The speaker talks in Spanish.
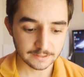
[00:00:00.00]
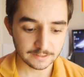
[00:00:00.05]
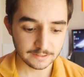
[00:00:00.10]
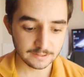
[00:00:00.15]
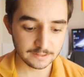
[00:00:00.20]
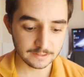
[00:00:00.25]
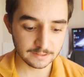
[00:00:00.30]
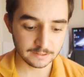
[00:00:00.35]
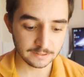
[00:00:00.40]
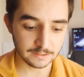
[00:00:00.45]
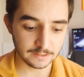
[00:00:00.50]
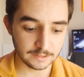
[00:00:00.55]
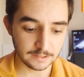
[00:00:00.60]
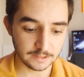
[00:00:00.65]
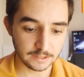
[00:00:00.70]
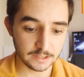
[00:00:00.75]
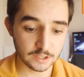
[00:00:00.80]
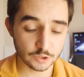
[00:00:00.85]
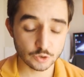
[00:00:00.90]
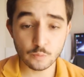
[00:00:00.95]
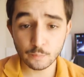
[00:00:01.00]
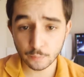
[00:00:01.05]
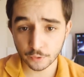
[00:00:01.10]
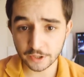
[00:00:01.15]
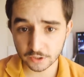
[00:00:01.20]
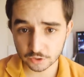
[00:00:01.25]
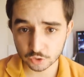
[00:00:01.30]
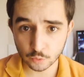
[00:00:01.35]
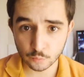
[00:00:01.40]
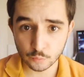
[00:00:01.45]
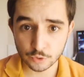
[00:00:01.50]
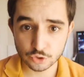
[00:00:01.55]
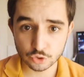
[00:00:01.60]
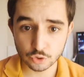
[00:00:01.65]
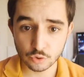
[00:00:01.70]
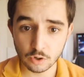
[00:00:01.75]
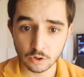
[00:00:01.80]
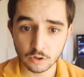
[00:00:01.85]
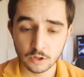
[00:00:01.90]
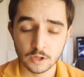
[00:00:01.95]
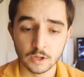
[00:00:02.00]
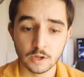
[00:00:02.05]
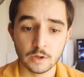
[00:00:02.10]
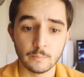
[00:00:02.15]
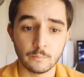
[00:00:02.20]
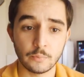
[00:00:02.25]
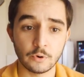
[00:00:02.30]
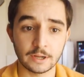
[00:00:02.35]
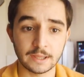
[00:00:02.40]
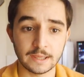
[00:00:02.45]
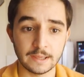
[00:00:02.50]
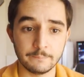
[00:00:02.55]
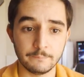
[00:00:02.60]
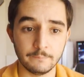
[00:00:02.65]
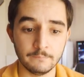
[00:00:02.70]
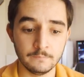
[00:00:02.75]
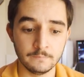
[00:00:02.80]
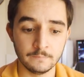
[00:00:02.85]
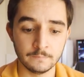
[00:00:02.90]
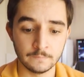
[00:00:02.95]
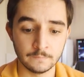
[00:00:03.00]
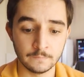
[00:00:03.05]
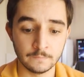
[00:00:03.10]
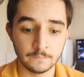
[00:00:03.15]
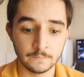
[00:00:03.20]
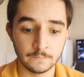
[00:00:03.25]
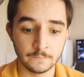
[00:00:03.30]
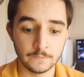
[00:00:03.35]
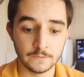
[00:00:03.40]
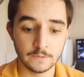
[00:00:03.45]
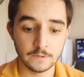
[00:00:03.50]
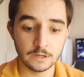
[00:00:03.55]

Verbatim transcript: Y, es un proyecto muy chulo porque mm,